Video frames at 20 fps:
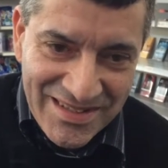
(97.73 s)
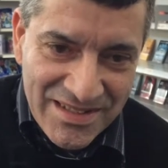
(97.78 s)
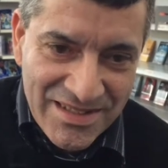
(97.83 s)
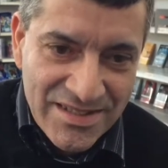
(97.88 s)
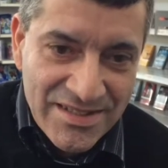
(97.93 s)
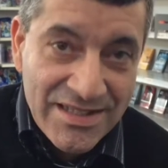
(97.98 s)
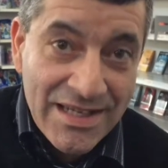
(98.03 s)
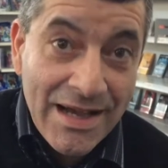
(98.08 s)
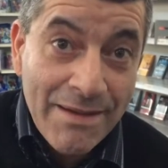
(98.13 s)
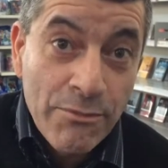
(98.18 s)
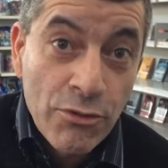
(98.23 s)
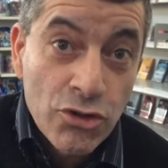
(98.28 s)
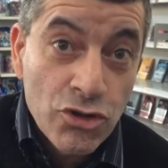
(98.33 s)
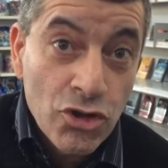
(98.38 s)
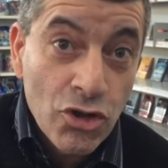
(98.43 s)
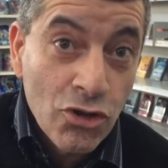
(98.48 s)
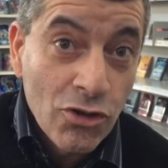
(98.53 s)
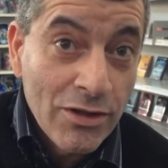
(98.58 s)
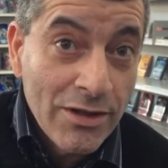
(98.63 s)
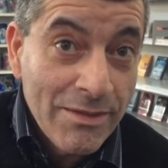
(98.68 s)
Senti, Siamo
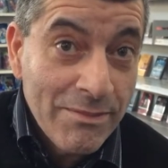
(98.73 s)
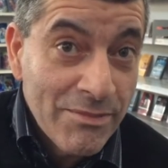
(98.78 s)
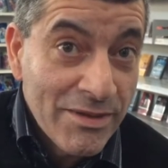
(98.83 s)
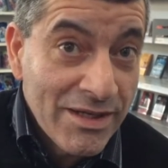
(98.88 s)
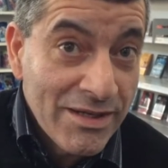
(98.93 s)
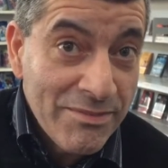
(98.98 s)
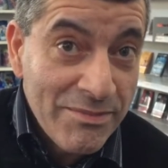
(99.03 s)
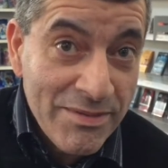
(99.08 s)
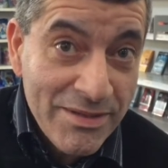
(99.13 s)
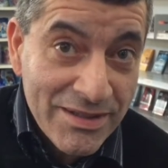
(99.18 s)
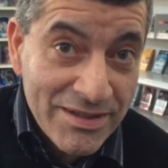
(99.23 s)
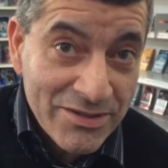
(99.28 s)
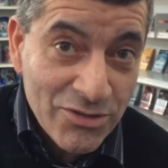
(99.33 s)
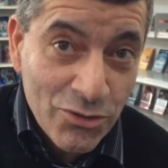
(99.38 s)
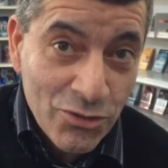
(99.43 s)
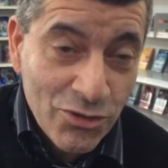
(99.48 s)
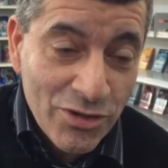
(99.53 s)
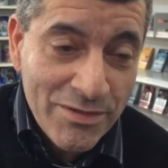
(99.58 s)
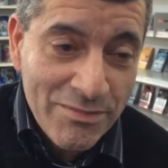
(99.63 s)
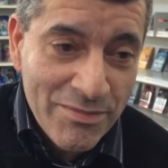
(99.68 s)
solo, libreri,
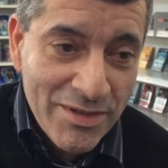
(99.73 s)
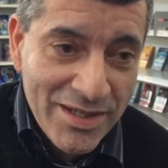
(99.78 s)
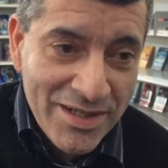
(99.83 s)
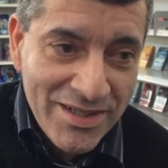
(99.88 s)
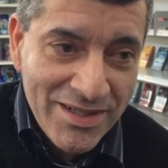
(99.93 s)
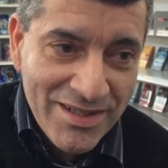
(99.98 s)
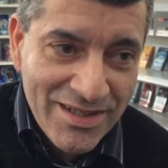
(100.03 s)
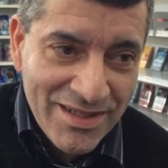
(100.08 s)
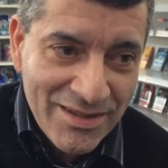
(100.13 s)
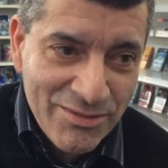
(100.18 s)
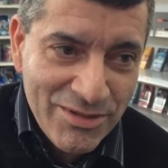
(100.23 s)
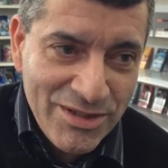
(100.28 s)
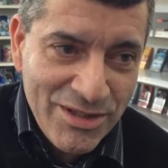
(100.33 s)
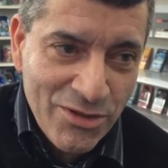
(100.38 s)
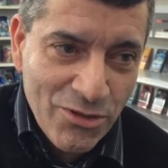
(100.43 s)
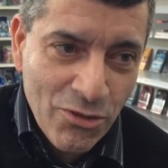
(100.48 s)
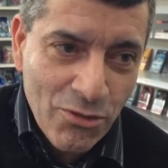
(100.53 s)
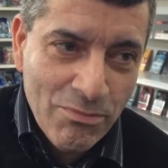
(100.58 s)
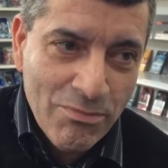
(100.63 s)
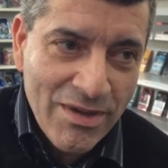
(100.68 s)
solo, libreria, quindi
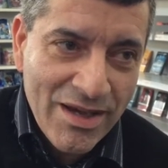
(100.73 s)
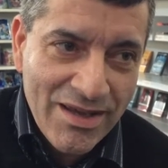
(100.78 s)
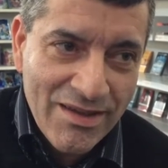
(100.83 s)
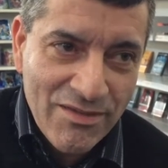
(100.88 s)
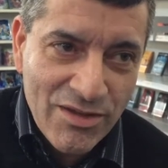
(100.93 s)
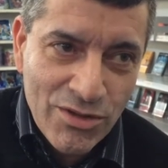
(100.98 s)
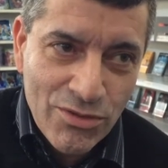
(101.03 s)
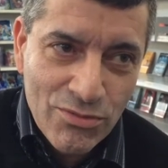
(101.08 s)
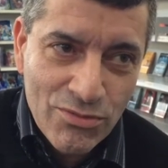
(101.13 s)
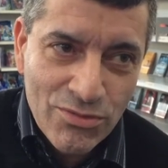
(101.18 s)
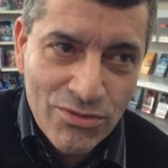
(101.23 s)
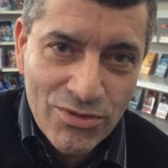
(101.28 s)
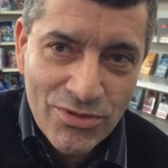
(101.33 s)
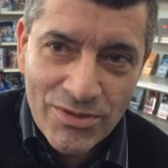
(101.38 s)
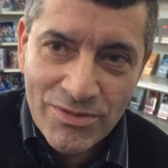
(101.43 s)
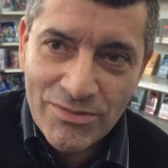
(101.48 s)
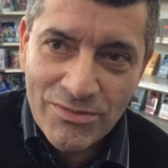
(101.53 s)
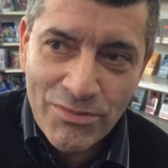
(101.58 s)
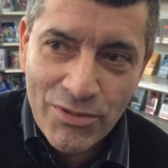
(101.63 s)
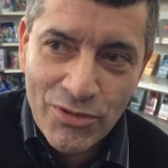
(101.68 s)
non ho mai
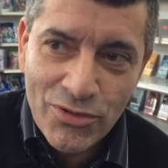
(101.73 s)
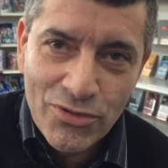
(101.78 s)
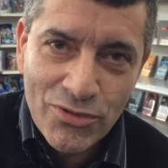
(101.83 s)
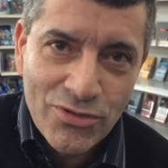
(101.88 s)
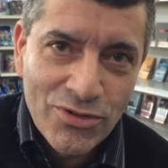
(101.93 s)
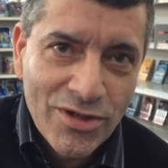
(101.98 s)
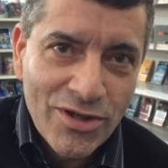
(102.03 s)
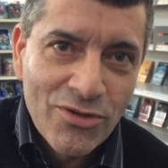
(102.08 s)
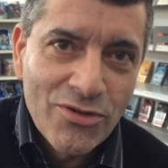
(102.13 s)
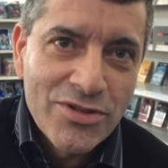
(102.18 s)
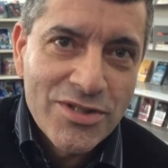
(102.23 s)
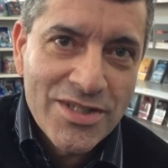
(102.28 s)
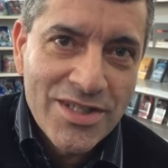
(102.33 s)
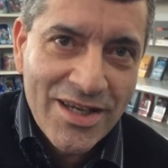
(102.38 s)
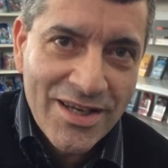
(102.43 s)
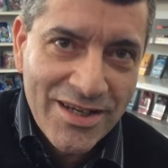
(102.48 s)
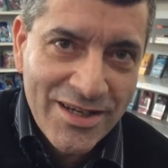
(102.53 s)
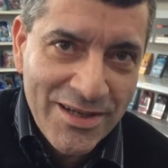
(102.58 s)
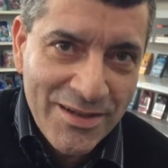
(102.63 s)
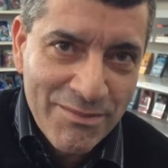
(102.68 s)
venduto un prodotto che non
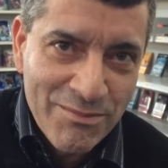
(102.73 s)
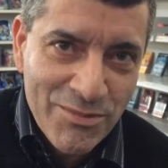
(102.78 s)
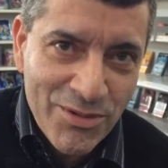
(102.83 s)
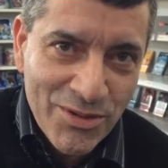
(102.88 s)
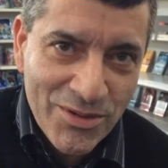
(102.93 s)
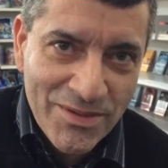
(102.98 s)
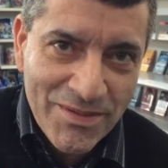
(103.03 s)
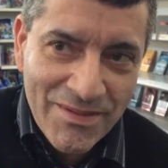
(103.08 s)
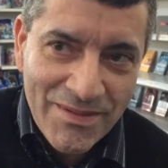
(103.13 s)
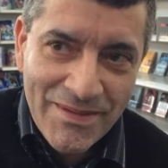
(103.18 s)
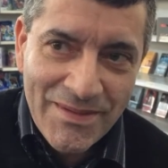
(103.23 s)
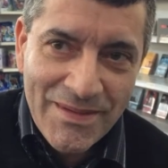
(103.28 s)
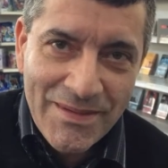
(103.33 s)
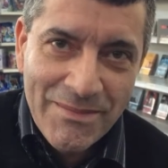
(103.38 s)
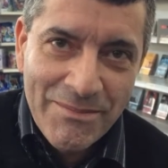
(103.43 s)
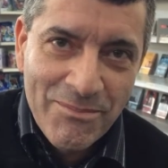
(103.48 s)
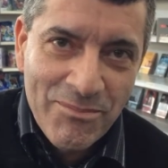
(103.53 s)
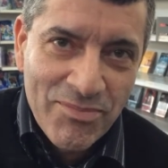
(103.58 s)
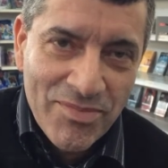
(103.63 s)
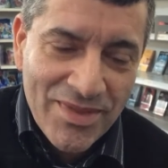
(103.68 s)
sia il libro.
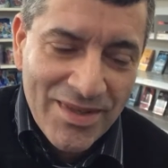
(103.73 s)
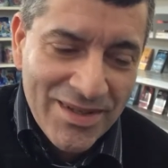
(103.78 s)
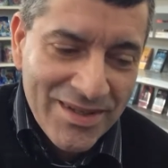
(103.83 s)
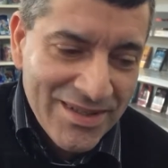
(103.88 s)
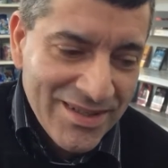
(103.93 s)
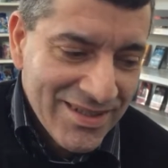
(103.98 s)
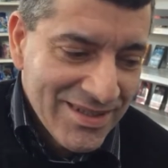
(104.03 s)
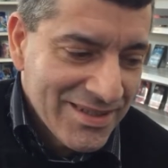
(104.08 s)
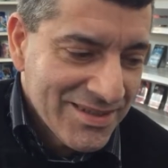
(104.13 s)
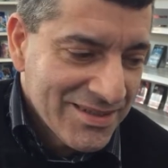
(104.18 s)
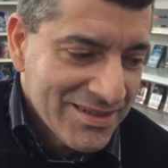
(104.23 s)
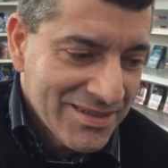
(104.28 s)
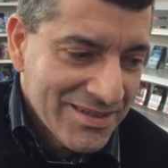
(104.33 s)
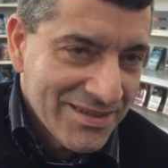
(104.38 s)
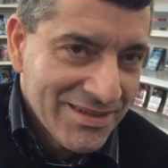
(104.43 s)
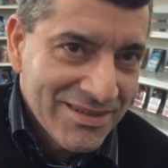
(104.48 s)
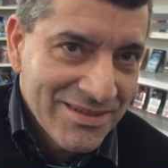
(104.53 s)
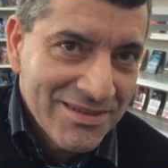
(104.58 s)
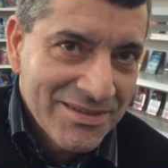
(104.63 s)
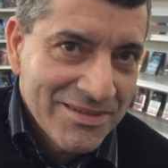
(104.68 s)
il eh,
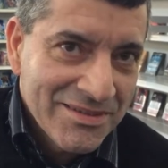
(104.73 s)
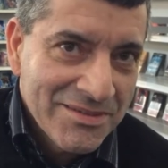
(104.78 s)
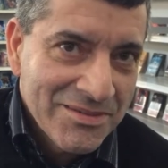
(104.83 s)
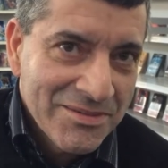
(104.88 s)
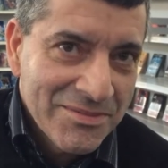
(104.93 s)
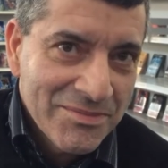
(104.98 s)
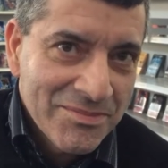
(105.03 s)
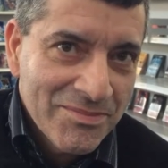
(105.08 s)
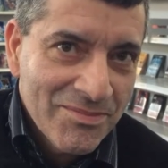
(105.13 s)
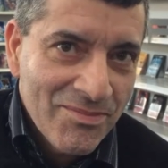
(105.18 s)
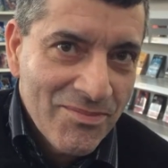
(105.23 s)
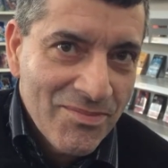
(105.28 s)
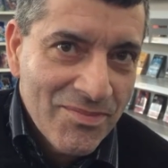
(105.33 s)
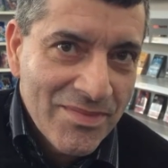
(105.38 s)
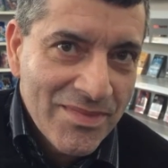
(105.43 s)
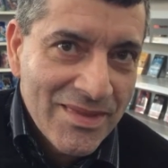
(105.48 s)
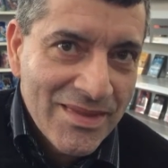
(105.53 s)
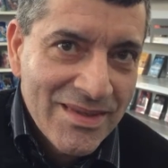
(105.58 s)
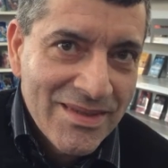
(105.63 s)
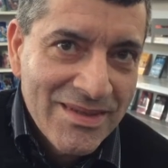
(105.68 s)
consiglio per il
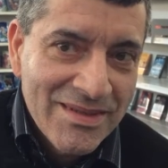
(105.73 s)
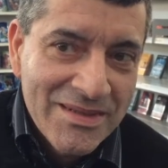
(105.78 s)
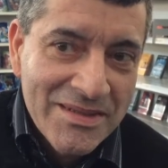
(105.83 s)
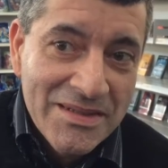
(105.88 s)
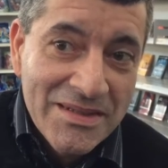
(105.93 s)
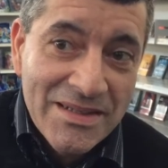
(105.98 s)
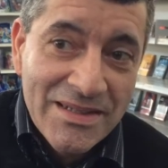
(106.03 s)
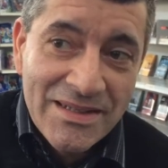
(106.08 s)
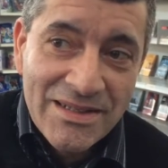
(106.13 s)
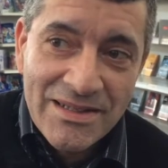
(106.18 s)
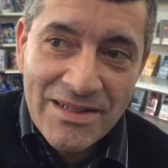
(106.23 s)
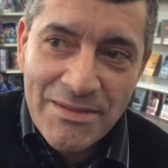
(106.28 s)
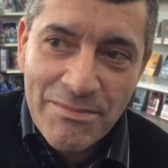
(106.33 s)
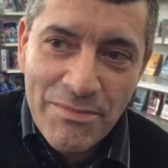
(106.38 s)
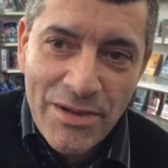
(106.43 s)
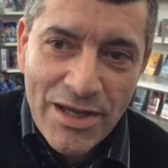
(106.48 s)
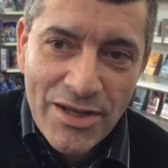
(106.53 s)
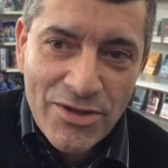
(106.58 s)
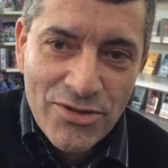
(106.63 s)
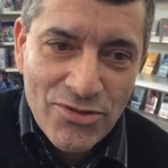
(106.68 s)
libraio esordiente? Il
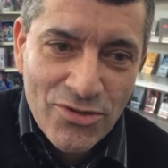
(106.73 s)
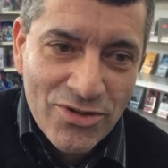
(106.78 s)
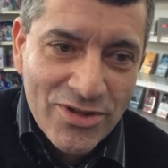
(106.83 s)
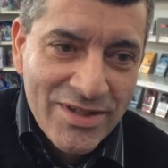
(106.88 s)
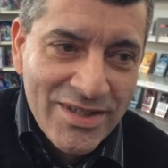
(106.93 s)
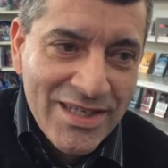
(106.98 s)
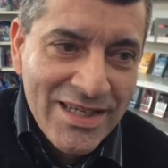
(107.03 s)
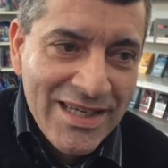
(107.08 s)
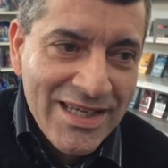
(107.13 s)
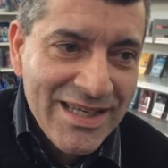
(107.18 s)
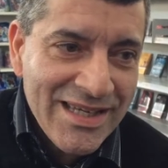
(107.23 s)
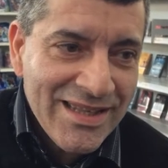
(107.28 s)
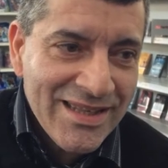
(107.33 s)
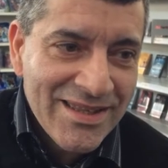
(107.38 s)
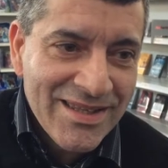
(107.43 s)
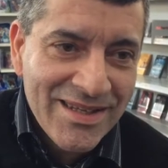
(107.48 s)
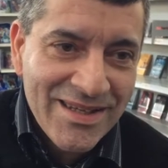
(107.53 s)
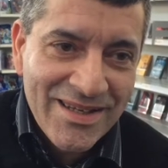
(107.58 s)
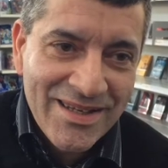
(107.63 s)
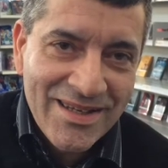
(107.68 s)
libraio
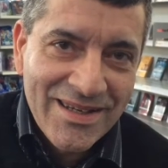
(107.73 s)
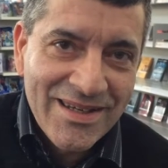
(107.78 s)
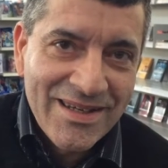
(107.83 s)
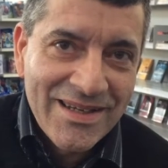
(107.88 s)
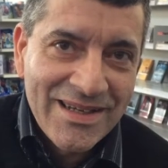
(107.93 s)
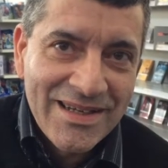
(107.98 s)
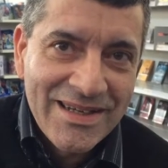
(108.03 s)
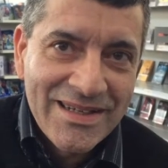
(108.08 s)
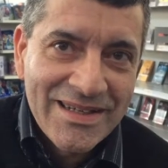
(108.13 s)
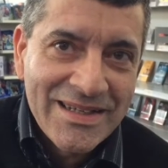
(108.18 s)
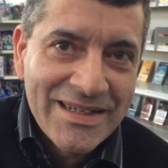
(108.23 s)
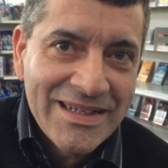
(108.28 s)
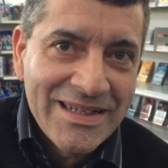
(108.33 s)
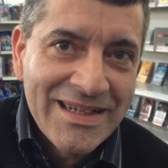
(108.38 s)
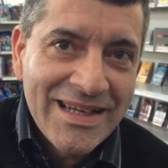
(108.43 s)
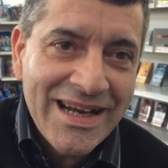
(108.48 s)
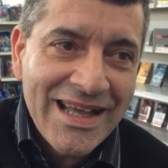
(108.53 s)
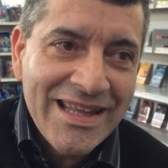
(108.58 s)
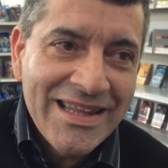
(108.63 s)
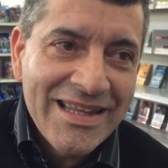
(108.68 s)
esordiente, il
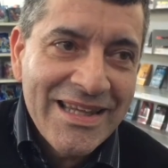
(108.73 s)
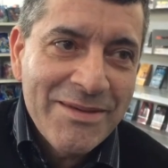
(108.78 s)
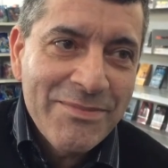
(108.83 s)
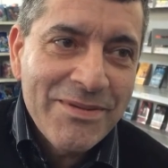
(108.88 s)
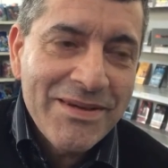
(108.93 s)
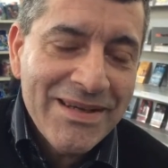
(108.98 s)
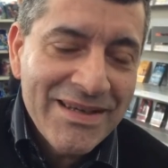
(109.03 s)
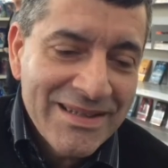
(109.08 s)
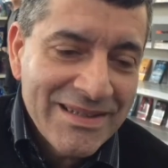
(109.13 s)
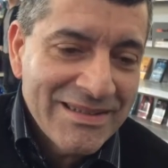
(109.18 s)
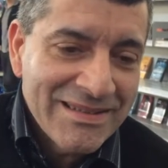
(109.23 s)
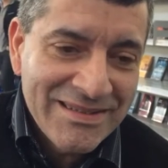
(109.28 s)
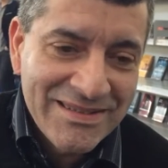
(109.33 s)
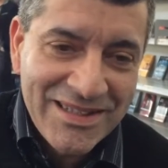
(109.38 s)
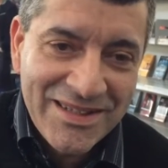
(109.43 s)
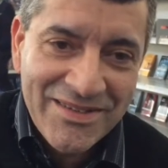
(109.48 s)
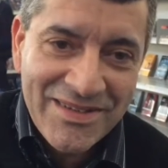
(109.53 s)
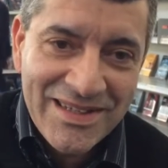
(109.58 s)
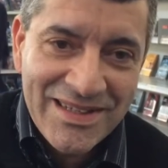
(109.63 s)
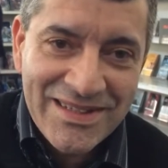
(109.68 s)
grande, eh,
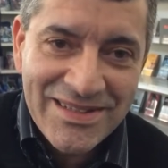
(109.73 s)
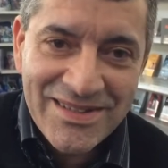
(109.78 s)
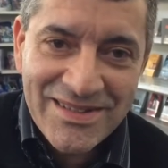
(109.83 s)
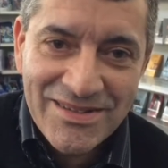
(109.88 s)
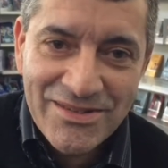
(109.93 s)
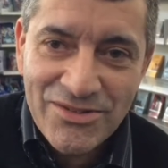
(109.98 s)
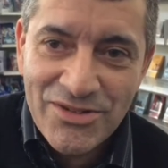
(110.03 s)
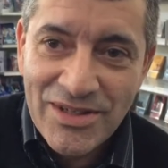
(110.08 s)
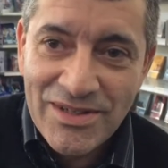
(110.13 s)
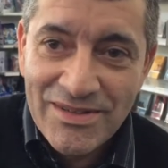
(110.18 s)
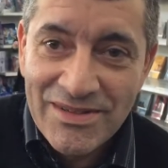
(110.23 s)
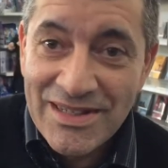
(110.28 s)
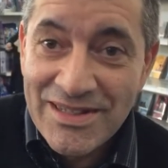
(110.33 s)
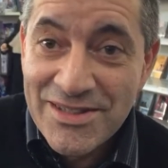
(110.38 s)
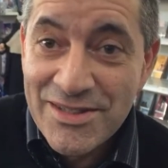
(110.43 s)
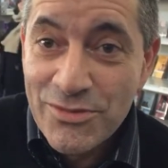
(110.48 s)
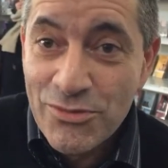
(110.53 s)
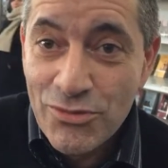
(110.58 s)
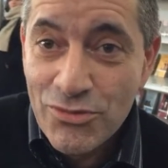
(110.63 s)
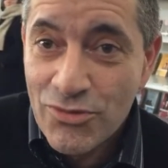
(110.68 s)
deve essere, cioè,
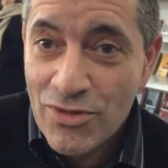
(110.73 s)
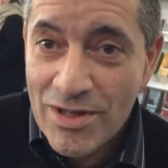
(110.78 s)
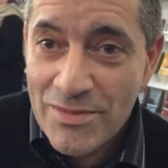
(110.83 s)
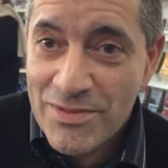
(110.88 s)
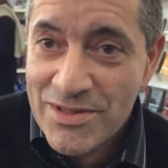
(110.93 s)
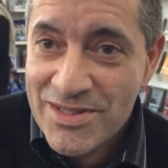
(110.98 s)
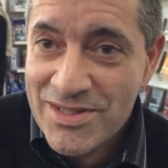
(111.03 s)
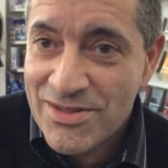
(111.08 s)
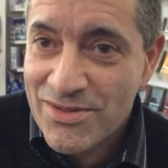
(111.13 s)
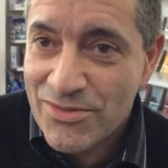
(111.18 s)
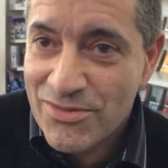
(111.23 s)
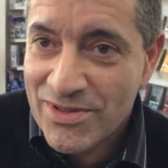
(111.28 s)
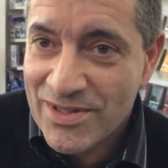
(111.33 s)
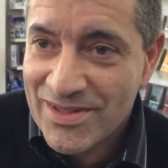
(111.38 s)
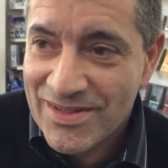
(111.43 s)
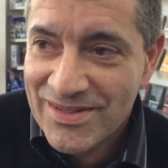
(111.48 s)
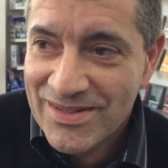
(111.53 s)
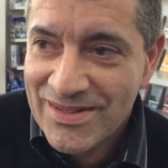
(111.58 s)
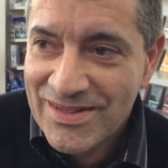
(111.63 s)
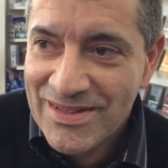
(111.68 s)
innanzitutto una
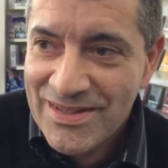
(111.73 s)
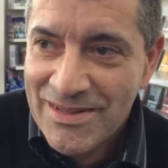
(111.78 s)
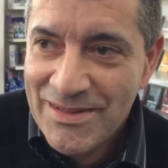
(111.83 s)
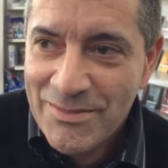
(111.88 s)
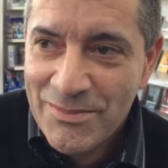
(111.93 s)
passione,